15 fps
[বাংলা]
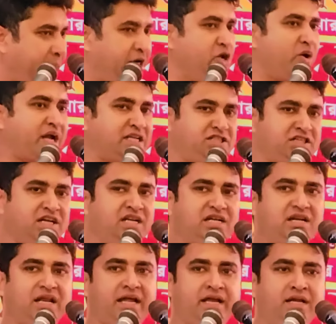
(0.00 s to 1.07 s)
বিডিওকে চিঠি
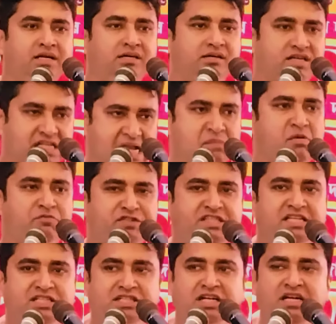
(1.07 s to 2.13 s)
লিখলে ডিএম
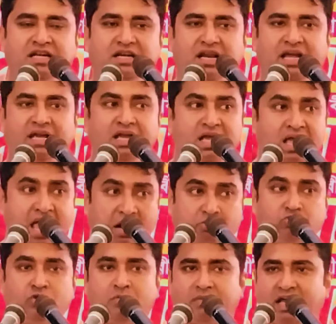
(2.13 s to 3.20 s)
অফিসে চিঠি লিখলে
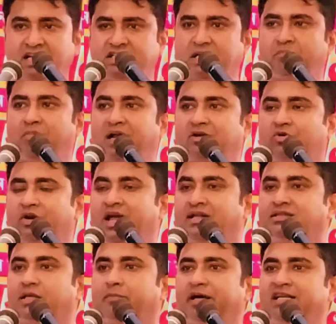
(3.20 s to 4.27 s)
এখন আমরা হিসেব বার করে
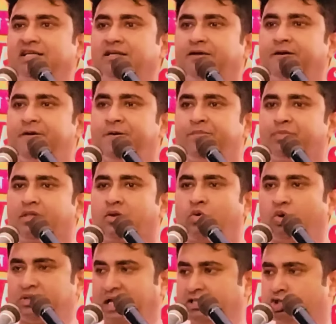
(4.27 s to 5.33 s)
আনতে পারি
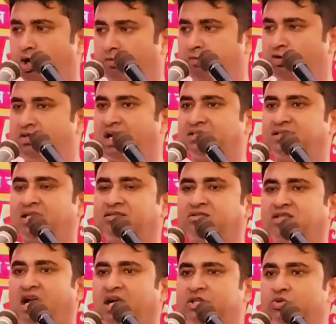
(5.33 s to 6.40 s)
কোথায় ছ ফুট রাস্তার
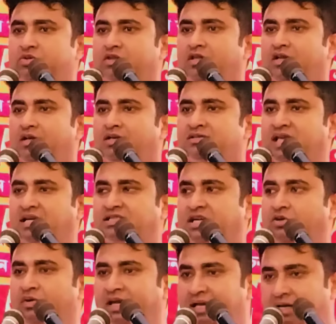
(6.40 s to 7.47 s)
টাকা
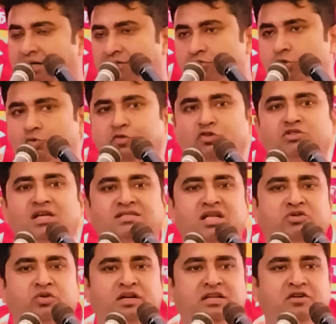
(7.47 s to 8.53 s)
স্যাংশন হয়ে দু ফুট
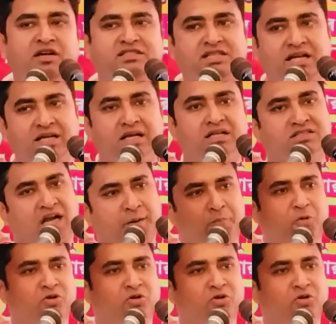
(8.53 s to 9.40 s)
রাস্তা তৈরি হয়েছে চার